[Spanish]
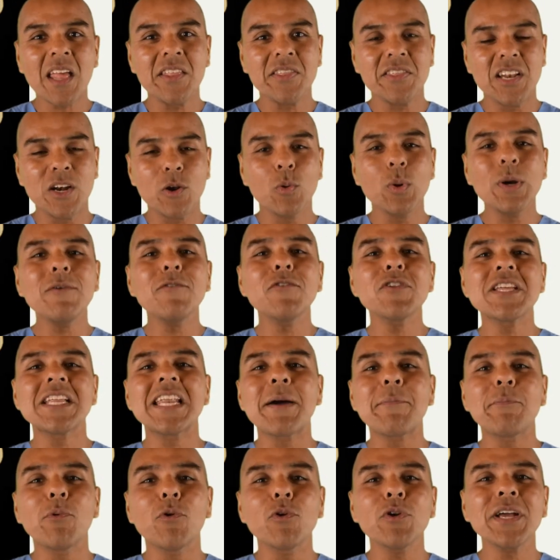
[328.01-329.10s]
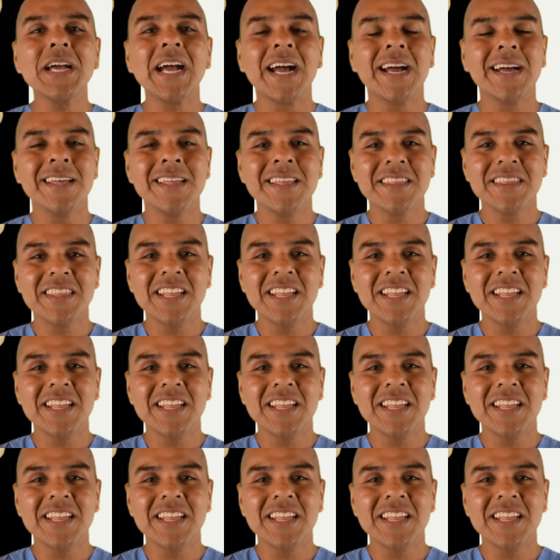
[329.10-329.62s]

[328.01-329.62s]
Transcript: Del huevo de la pulga